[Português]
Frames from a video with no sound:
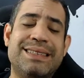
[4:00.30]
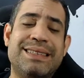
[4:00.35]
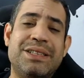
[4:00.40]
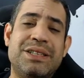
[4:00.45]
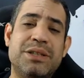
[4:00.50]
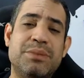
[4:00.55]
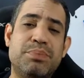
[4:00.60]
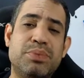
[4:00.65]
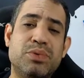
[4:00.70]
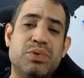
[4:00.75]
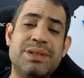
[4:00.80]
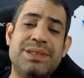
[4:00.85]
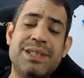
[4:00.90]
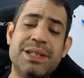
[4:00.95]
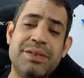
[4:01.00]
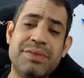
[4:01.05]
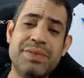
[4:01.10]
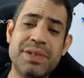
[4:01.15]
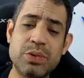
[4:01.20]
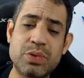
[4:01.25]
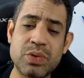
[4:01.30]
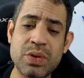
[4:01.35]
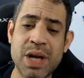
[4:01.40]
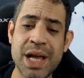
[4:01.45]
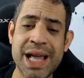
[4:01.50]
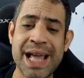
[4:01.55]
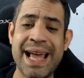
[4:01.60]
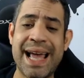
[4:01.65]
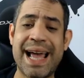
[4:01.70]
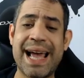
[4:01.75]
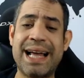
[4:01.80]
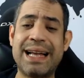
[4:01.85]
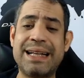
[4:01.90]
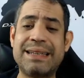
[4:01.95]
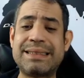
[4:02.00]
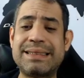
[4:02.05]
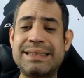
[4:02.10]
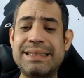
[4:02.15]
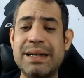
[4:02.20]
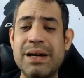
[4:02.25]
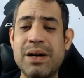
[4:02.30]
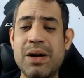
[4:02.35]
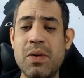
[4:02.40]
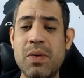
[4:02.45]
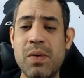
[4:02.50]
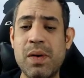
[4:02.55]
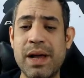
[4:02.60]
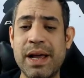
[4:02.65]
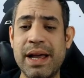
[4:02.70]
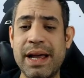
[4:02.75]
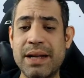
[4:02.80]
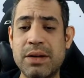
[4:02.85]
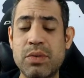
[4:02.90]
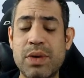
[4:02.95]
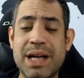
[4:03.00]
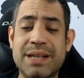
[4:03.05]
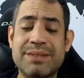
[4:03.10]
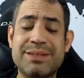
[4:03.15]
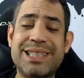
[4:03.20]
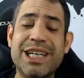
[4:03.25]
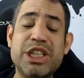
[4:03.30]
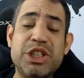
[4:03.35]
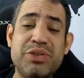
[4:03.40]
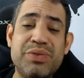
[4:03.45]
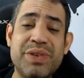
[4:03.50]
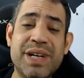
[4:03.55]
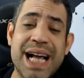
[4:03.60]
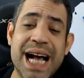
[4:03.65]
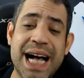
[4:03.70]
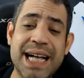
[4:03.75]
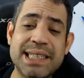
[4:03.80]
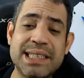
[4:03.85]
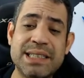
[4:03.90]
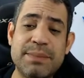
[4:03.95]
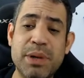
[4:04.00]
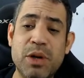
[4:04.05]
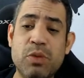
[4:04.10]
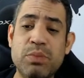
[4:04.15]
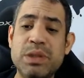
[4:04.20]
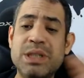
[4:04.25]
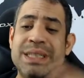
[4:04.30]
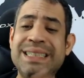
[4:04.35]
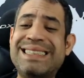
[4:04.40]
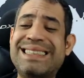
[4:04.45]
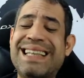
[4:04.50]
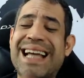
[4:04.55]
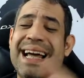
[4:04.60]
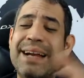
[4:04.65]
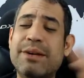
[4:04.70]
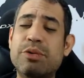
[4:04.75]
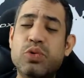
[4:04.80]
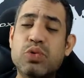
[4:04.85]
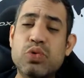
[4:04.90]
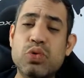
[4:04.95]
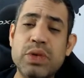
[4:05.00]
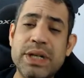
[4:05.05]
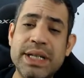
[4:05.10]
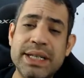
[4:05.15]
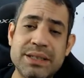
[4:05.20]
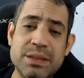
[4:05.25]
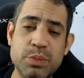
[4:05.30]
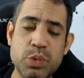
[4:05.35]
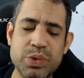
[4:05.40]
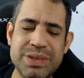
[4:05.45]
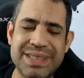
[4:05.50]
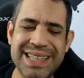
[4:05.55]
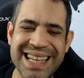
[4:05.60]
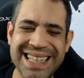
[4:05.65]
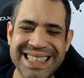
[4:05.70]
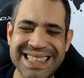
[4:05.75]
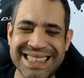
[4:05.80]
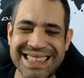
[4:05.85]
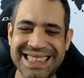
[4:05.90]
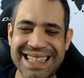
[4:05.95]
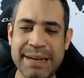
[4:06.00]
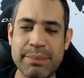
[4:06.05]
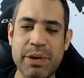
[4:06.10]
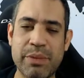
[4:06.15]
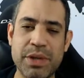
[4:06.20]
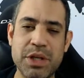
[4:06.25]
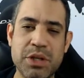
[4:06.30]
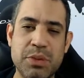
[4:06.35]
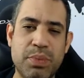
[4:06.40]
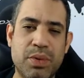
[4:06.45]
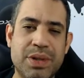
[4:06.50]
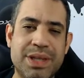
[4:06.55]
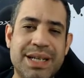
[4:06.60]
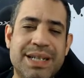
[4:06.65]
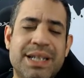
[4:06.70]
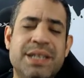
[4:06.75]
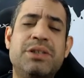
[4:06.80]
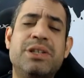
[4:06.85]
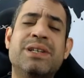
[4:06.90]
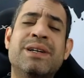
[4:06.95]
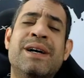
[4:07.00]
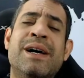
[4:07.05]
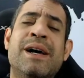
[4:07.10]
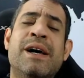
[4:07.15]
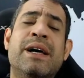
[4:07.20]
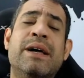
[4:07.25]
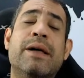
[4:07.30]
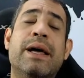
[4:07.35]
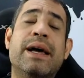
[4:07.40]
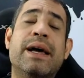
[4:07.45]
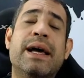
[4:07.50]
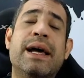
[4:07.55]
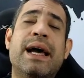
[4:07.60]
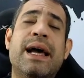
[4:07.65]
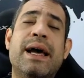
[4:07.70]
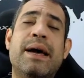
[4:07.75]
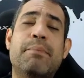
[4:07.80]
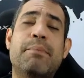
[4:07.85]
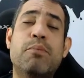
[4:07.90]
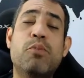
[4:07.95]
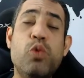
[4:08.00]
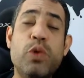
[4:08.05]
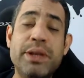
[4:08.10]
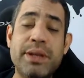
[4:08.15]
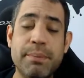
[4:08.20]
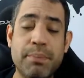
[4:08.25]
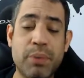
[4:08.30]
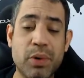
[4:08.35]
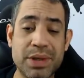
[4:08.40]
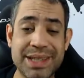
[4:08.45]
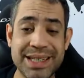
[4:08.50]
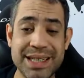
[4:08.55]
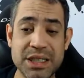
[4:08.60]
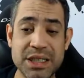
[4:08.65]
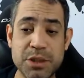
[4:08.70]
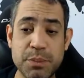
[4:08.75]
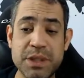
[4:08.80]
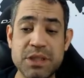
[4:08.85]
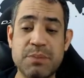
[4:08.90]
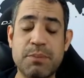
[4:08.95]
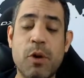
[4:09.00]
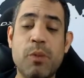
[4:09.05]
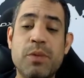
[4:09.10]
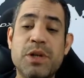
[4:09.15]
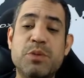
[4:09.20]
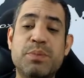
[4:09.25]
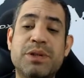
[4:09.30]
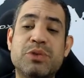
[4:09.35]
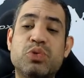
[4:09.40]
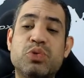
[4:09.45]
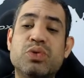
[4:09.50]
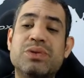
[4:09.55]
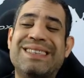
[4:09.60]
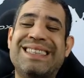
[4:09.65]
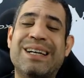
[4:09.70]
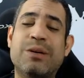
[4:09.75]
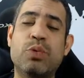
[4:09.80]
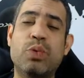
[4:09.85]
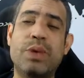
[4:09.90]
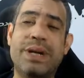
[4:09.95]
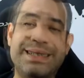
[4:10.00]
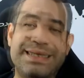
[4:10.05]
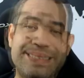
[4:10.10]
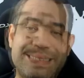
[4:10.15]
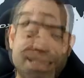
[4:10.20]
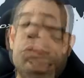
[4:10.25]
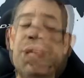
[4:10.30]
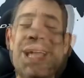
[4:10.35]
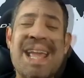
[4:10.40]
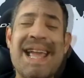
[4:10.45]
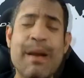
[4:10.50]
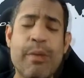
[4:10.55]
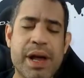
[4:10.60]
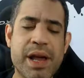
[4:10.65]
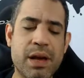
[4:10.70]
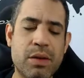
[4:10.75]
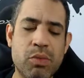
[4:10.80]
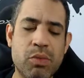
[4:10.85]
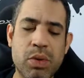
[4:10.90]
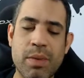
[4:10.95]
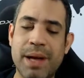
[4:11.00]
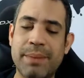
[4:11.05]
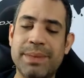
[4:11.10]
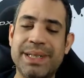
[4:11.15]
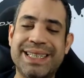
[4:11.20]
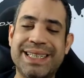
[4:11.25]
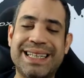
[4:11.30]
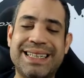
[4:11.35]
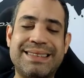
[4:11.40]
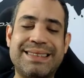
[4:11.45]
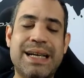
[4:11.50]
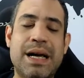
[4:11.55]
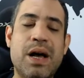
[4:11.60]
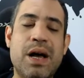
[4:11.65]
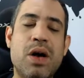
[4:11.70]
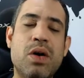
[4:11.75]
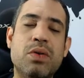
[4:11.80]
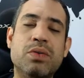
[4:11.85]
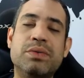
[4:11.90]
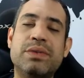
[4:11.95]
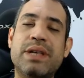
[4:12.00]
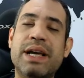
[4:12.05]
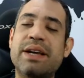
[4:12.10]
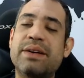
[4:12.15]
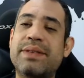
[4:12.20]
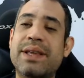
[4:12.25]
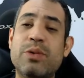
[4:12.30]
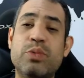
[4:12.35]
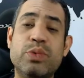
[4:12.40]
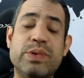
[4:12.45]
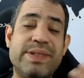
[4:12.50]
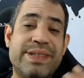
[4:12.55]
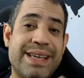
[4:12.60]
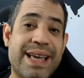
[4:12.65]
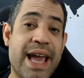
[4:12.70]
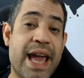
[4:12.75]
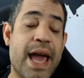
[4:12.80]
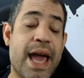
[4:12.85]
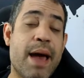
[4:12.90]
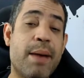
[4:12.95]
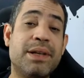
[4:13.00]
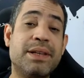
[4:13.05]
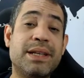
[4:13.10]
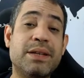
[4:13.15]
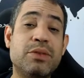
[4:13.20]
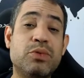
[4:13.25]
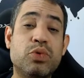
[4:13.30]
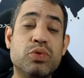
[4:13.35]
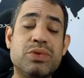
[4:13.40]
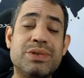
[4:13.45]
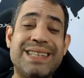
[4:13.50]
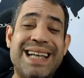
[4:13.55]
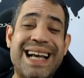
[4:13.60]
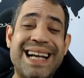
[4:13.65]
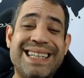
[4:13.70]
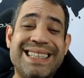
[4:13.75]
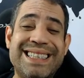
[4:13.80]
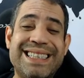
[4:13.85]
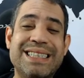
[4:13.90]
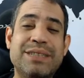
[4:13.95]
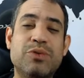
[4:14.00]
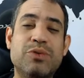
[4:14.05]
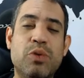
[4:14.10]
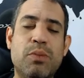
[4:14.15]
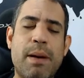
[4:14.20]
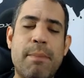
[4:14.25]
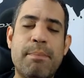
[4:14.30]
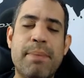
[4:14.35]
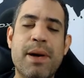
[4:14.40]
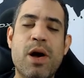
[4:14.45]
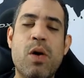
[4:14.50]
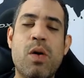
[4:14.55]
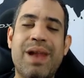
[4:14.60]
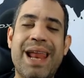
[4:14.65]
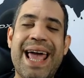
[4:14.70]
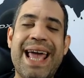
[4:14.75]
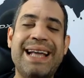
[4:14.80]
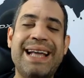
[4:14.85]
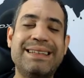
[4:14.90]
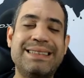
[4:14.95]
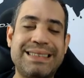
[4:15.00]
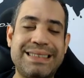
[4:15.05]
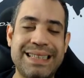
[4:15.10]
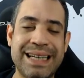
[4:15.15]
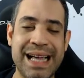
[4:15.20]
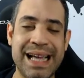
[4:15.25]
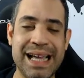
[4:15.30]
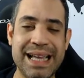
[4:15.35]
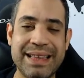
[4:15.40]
esse tipo de serviço, elas são, é, no caso, certificadas pelo Ministério do Turismo. Isso é extremamente importante, é muito importante, principalmente para a sua segurança. Então tem uma regulamentação, tem, tem um esquema, tem tudo certinho no papel, leis